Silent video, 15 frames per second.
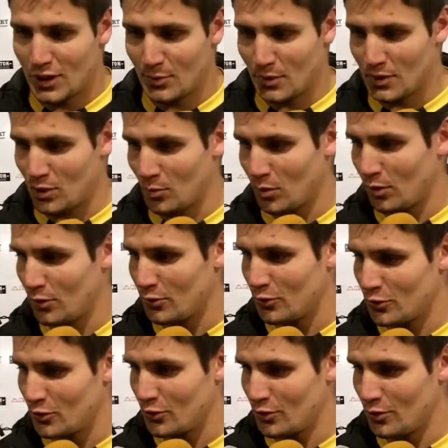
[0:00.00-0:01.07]
je sais pas si on prend le
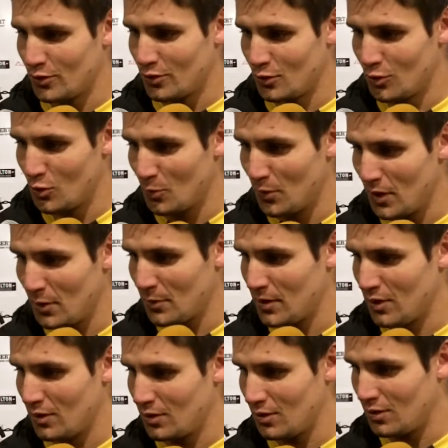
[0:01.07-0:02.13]
dessus ou pas, mais
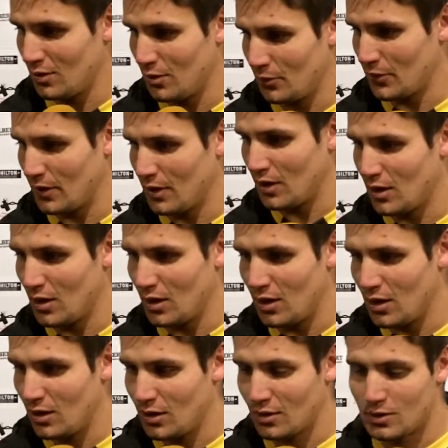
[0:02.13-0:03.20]

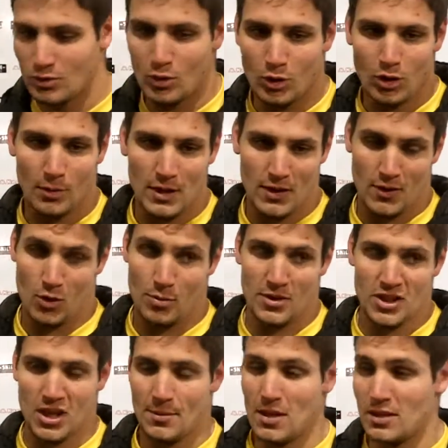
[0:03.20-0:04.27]
euh, que ce soit Laurent Manial ou
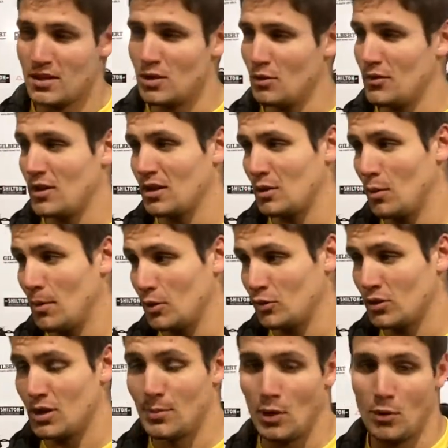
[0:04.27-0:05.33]
Benjamin ils ont fait des très bons matchs
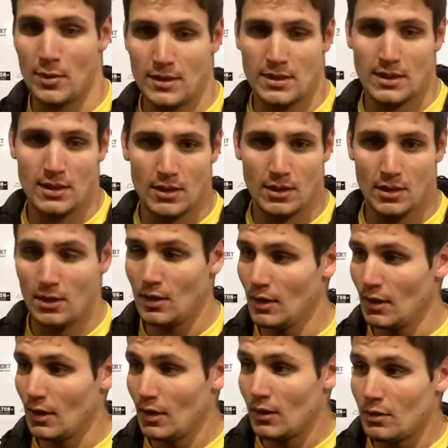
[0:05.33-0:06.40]
aussi par le passé.
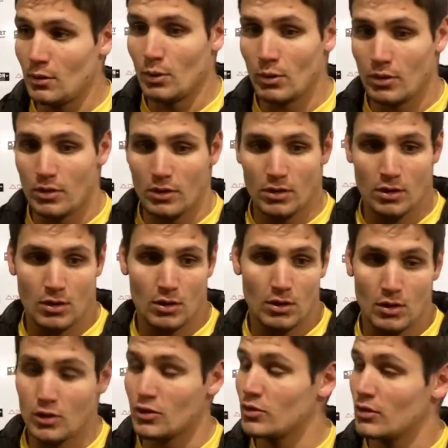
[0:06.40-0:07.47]
Donc euh,
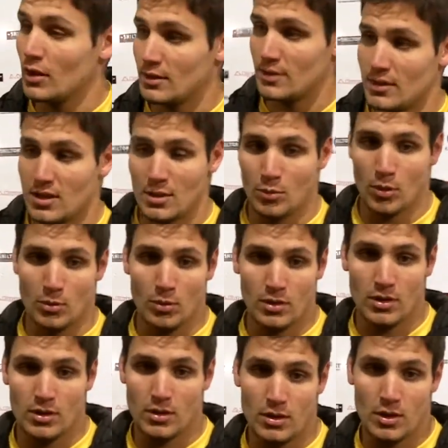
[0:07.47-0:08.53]
là, c'était Thibaut et moi
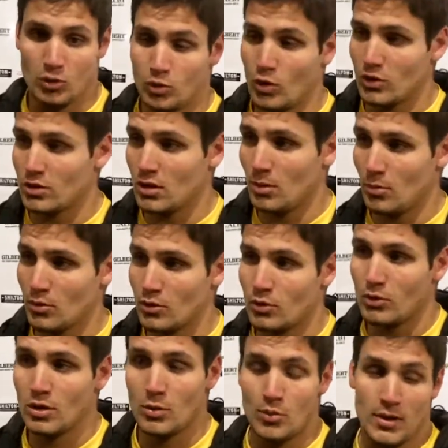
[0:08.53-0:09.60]
qui, qui jouons ensemble. On se
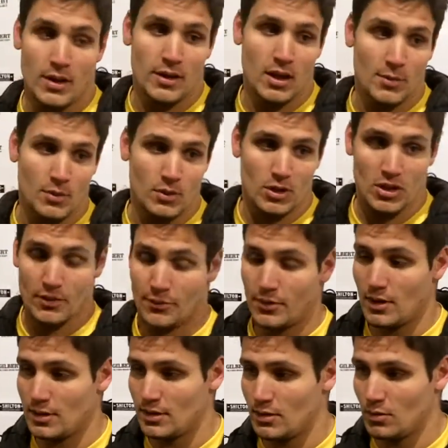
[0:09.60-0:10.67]
connaît depuis l'année dernière, parce qu'on a déjà fait
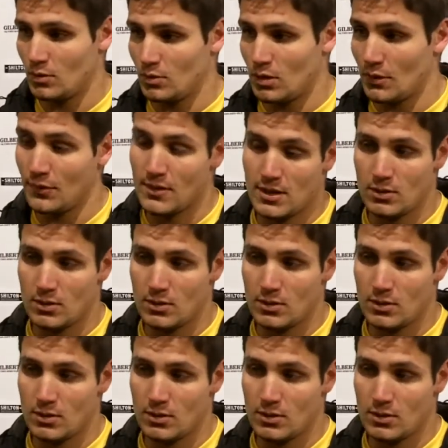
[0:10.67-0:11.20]
la, saison, la fin de